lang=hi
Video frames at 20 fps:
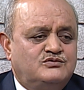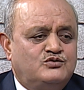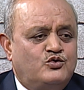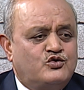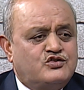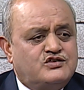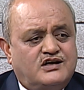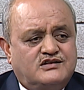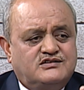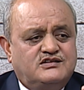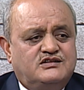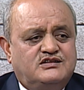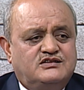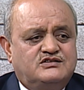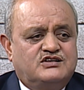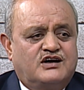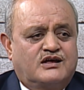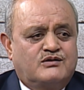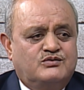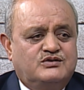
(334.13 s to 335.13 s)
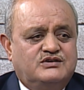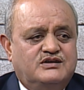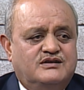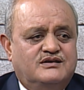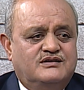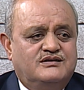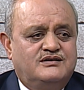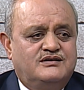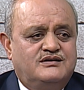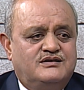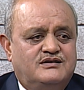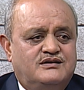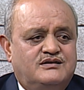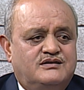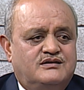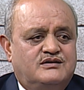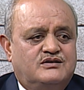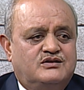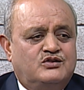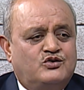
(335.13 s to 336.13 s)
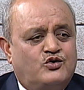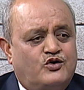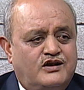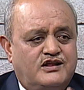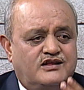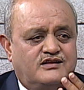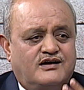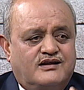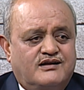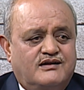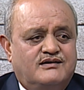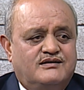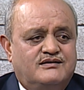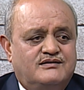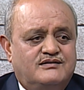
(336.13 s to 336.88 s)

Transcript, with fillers: उठ जाते थे चार बजे हम्म, हम्म। दौड़ने जाना